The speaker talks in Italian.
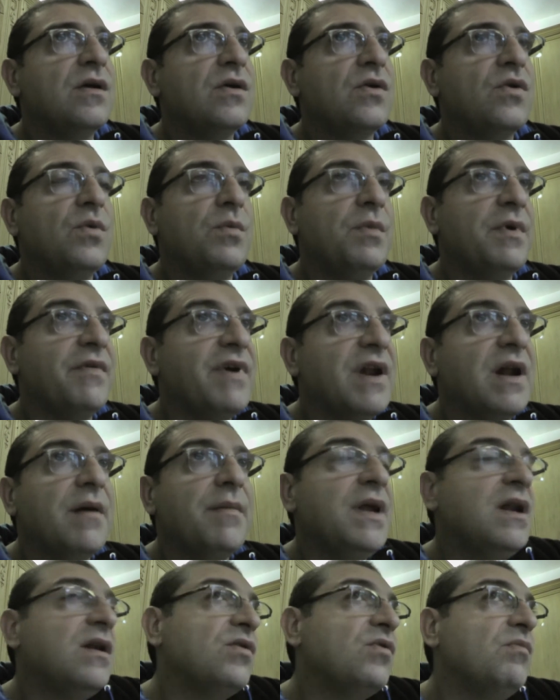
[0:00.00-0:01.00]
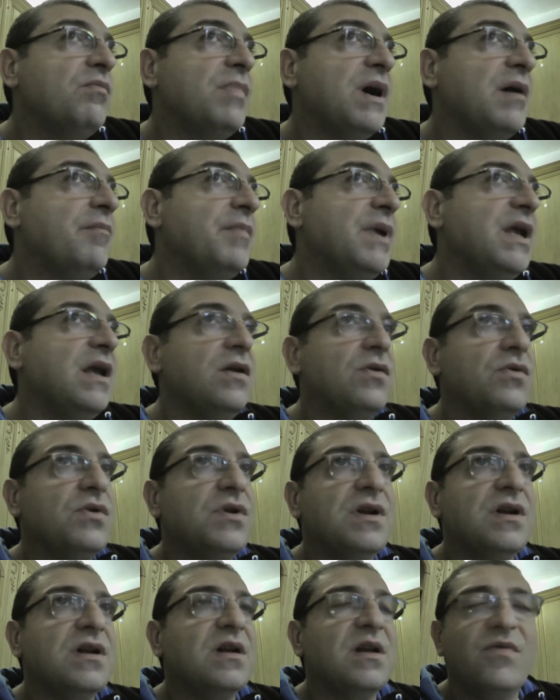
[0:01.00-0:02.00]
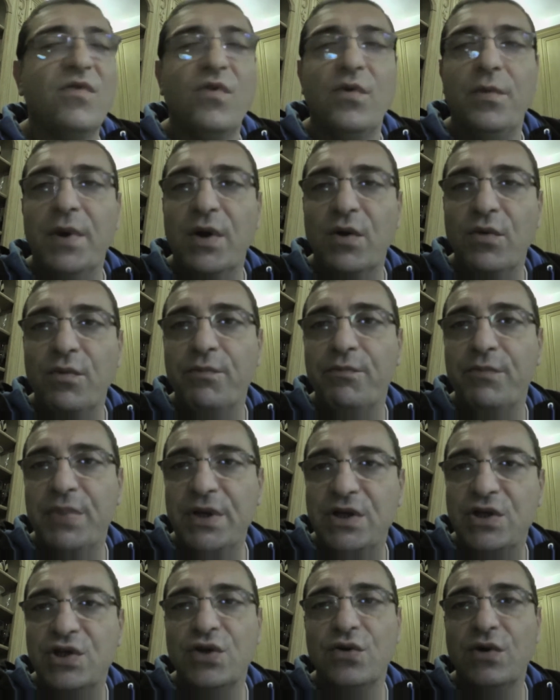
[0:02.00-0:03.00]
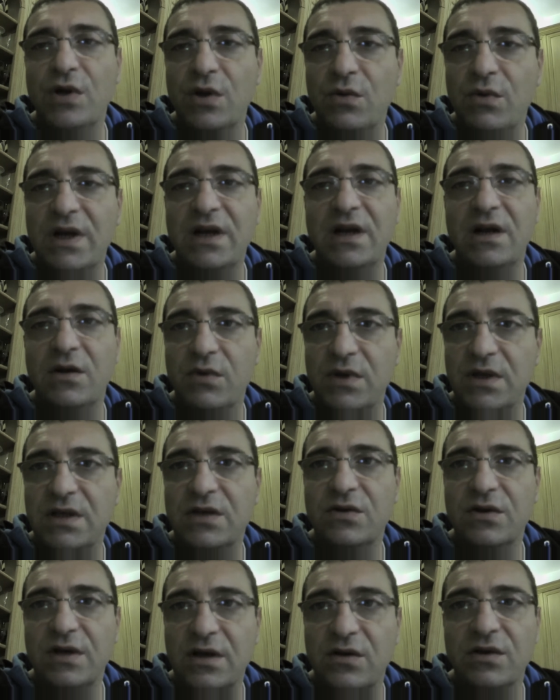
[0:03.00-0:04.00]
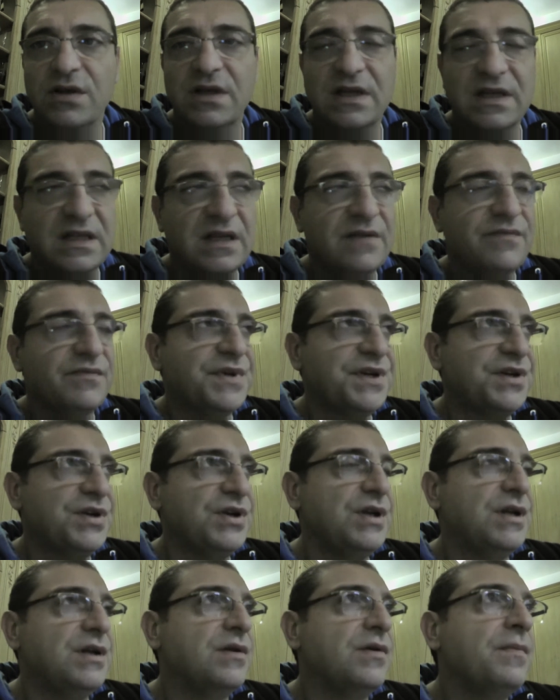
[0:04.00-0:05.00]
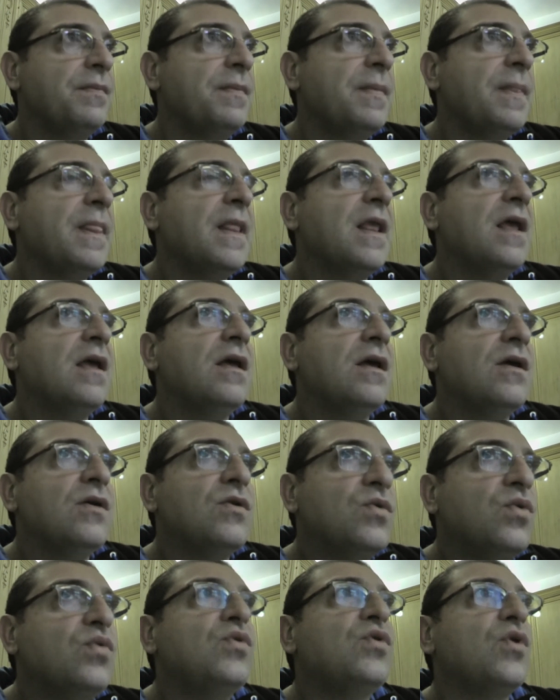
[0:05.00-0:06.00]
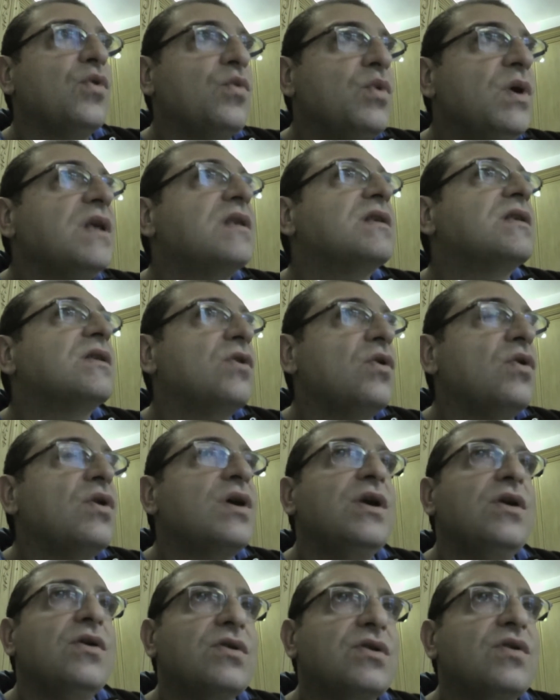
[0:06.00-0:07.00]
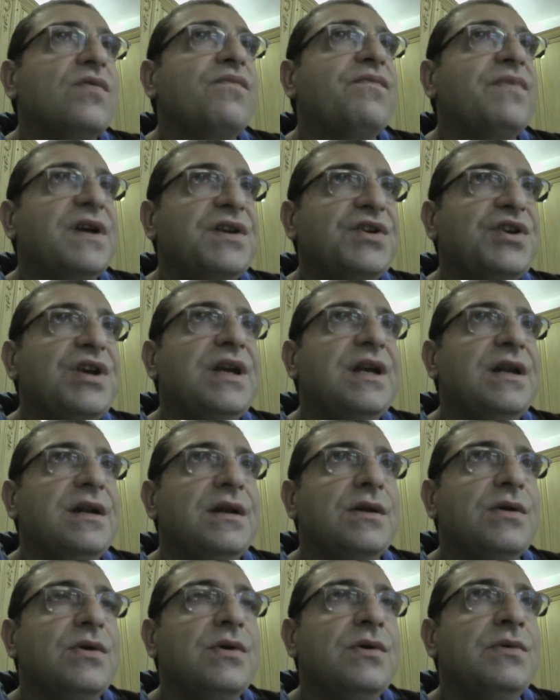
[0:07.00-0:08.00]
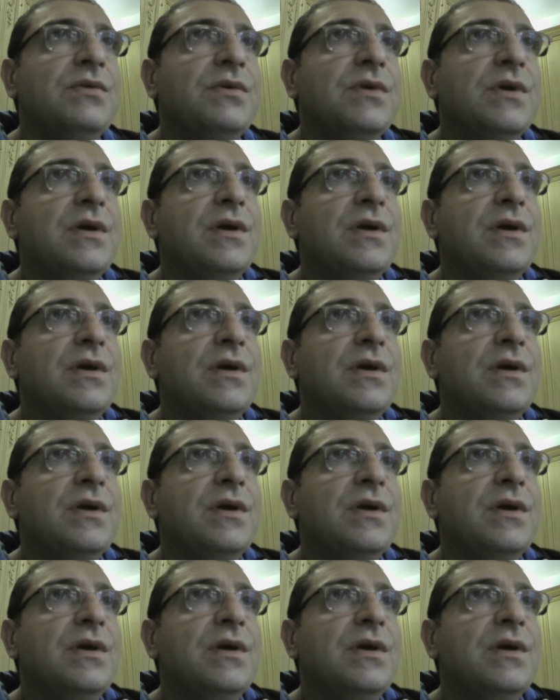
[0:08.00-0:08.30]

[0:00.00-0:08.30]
come veramente un bambino, direte voi per un piccione guarda questo che cosa sta facendo. Tutto questo che io sto facendo